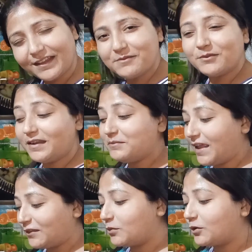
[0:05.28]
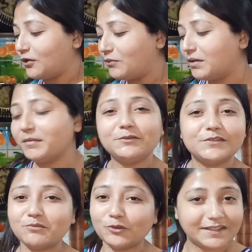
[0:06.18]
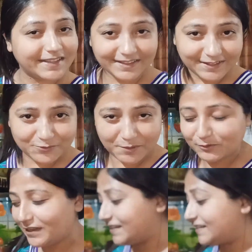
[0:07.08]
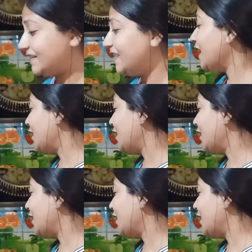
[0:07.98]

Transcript: তো আগেই বললাম মানে এত বড় লম্বা মেনু যে বলতে গিয়ে অর্ধেক সময় ভুলে যাচ্ছি